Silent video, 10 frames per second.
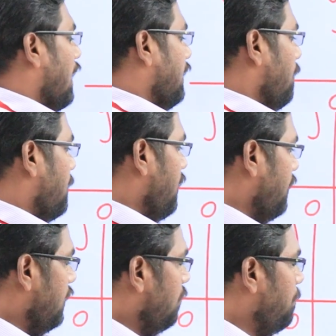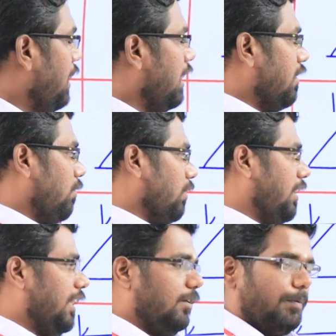அதே மாதிரி வந்து இந்த பி எதை
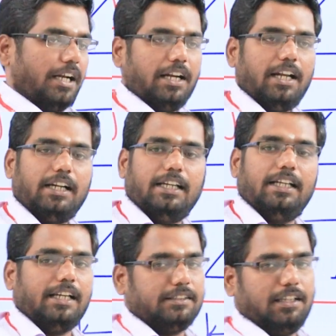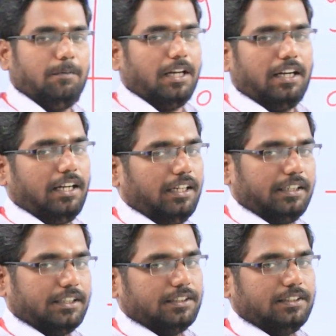நோக்கி எதுக்கு பேரலாக இருக்குது எக்ஸுக்கு பேரலாக
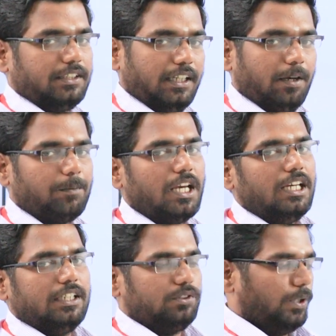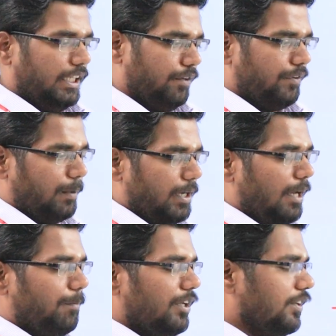இருக்குது சரியா ஸோ இதுக்கு ஃபார்முலா
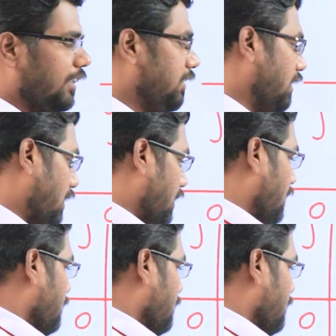எப்படி வருதுன்னா